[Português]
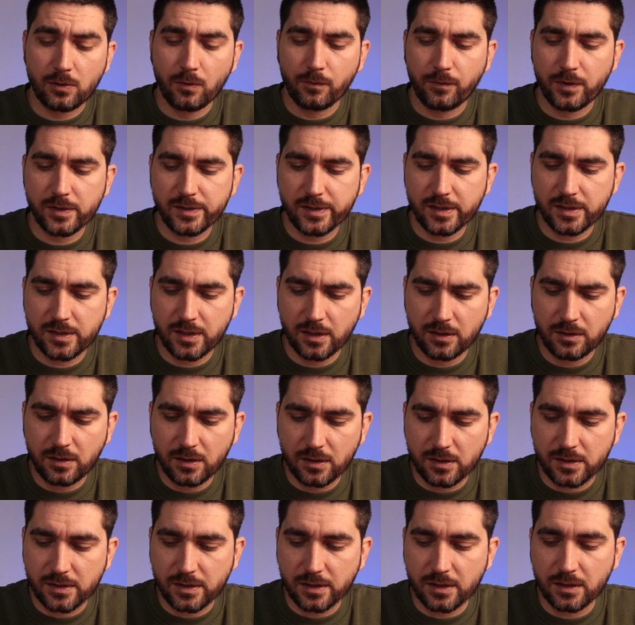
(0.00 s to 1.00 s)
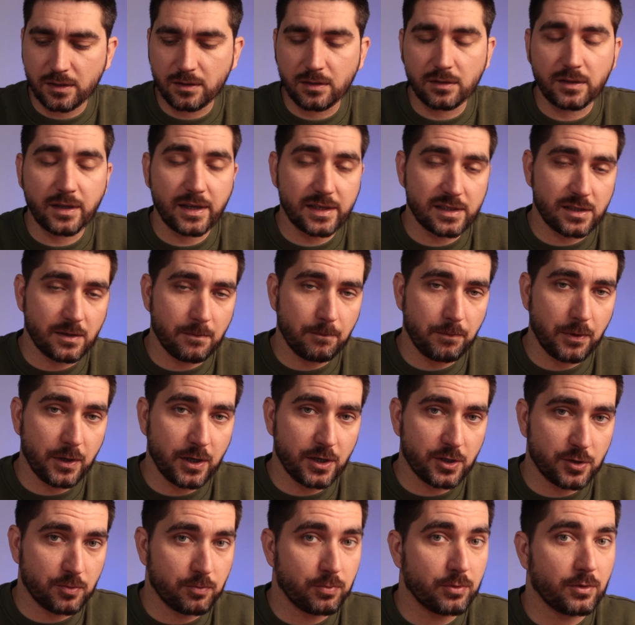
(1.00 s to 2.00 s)
Não fazia sentido ser de 10
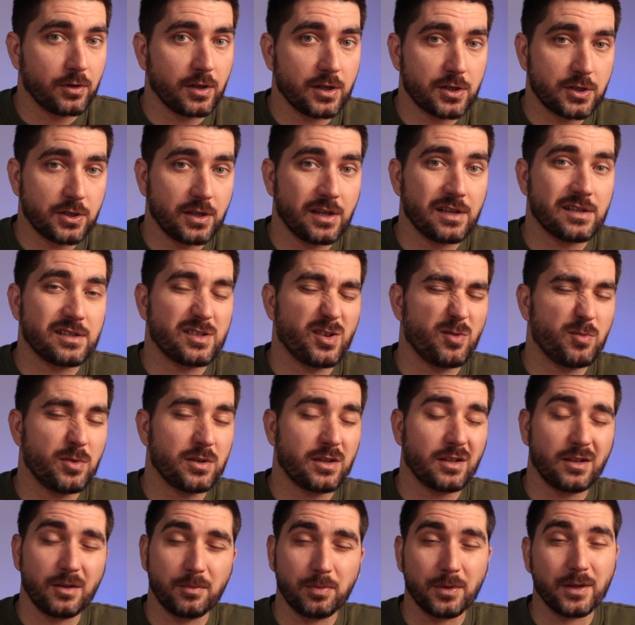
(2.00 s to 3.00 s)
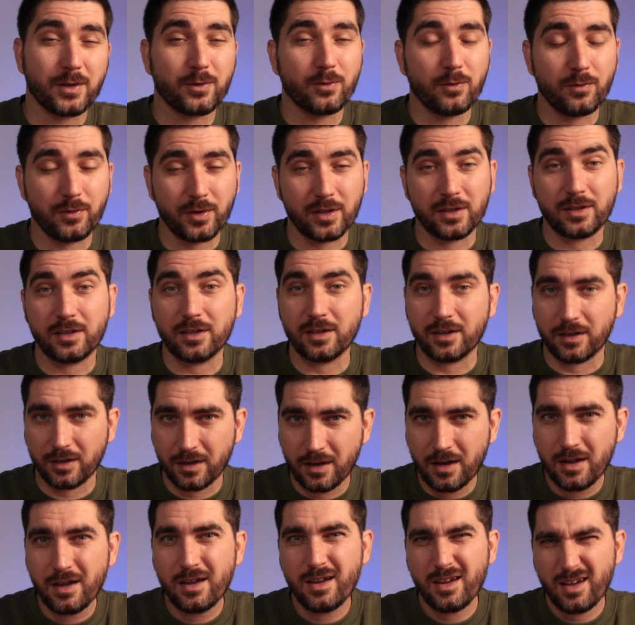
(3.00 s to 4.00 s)
amperes porque lá está, se é uma tripla, convém ter
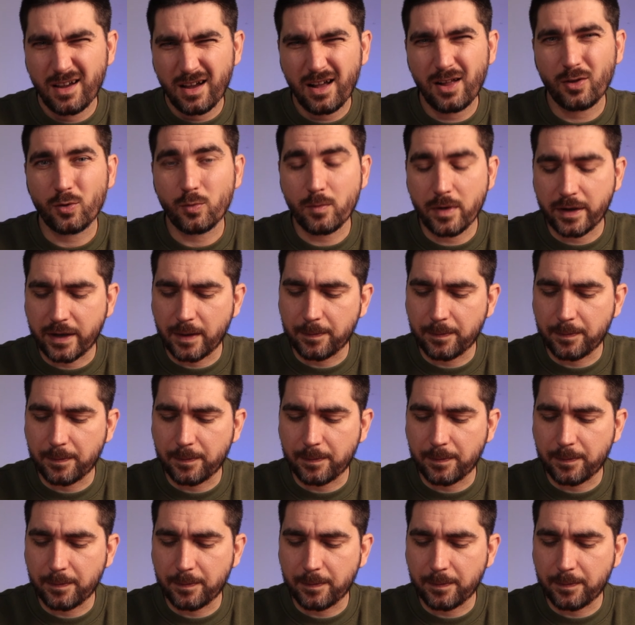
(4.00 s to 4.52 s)
alguma